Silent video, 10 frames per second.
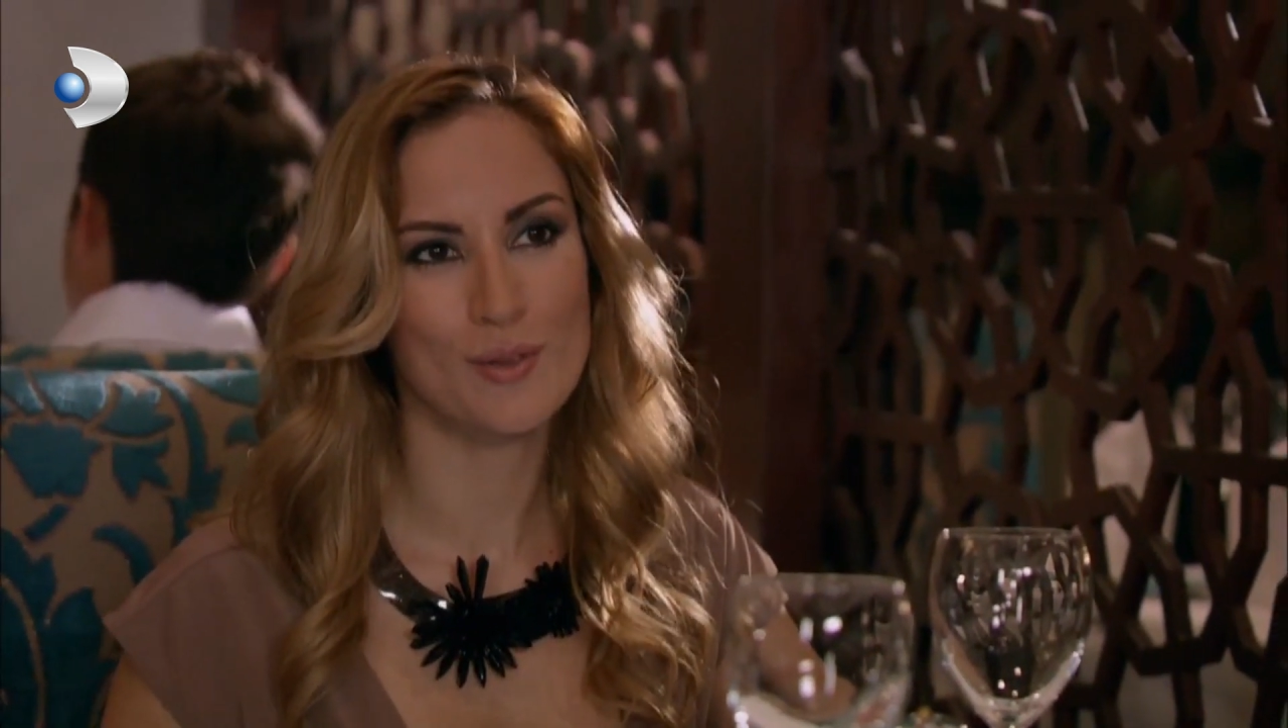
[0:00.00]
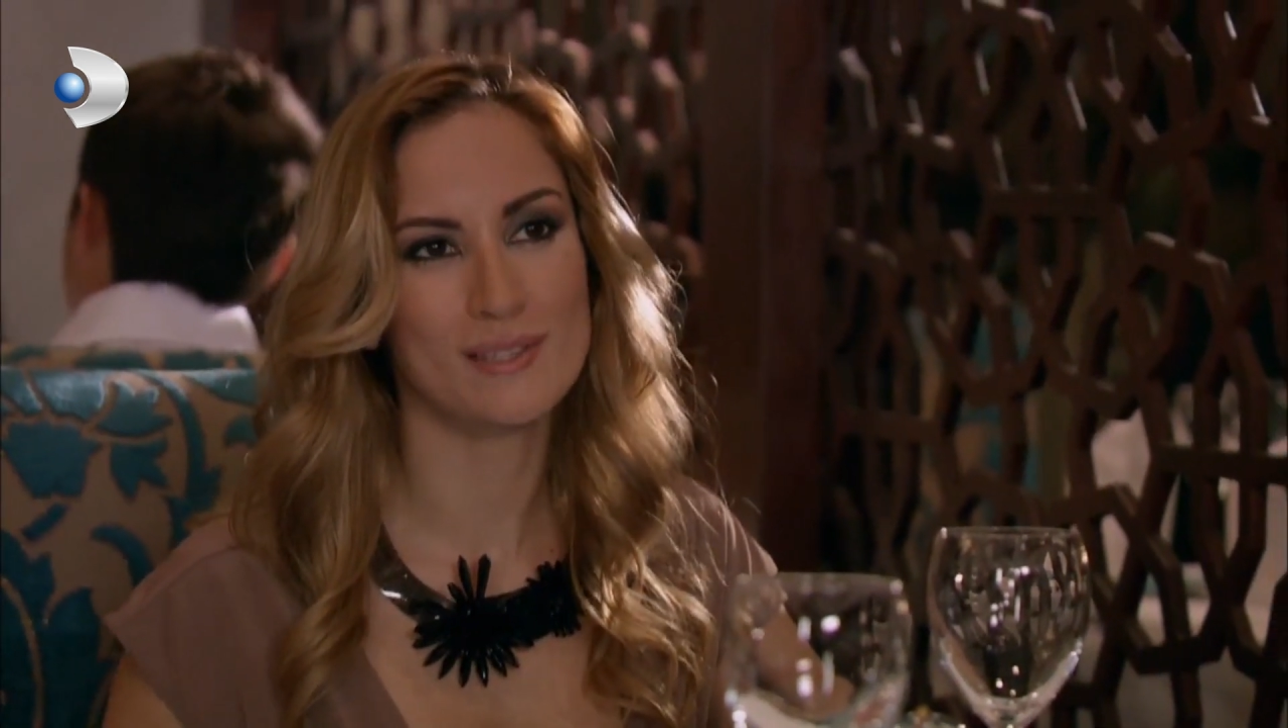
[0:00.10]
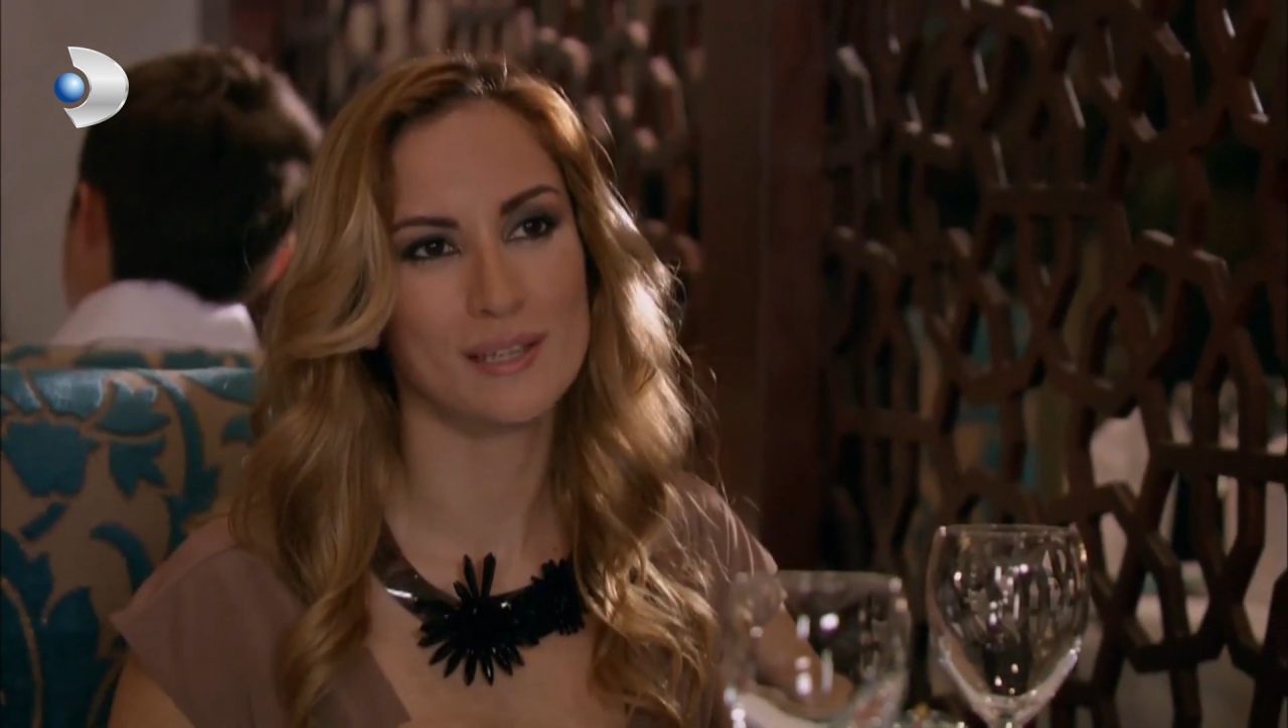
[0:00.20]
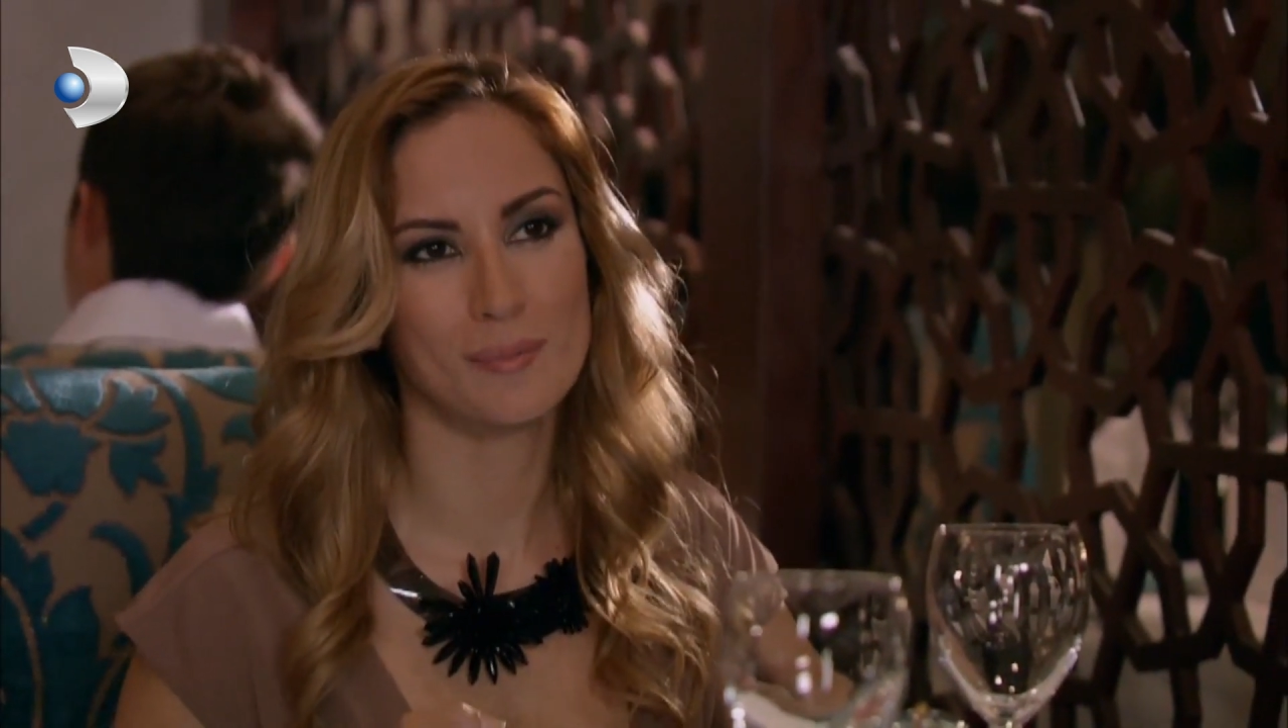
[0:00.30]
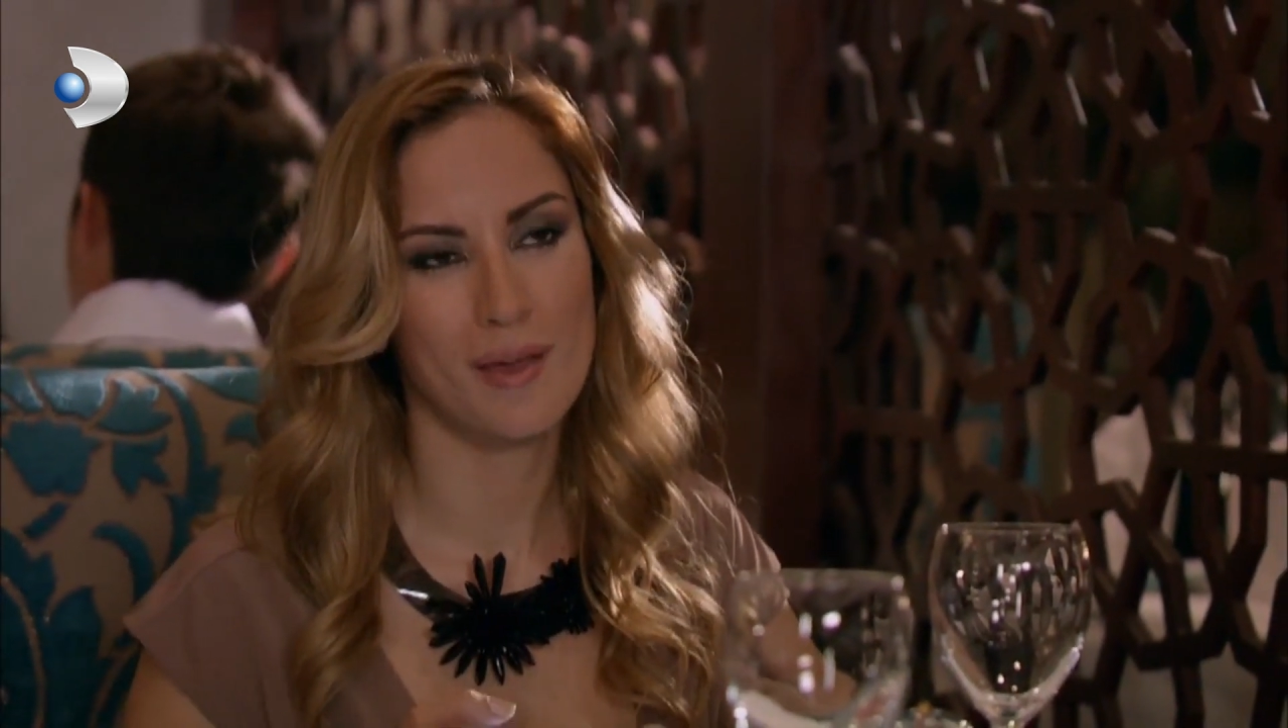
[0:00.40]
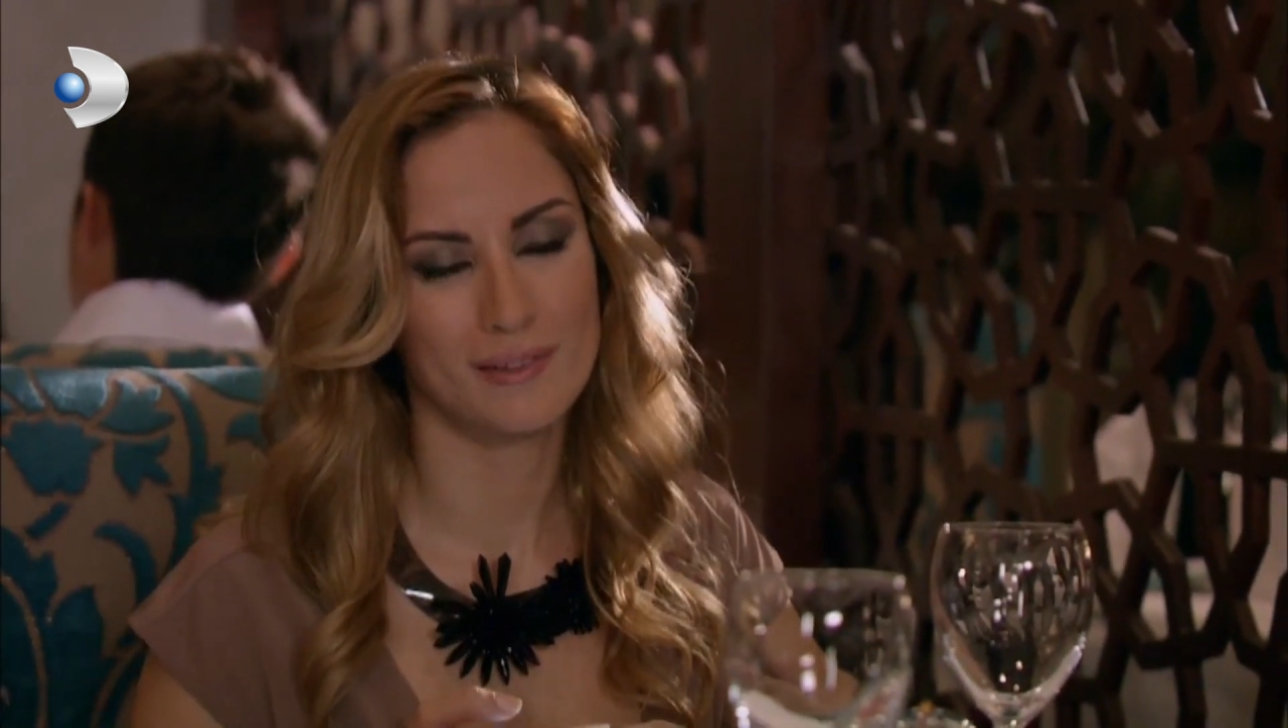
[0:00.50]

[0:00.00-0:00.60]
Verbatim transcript: gözlerini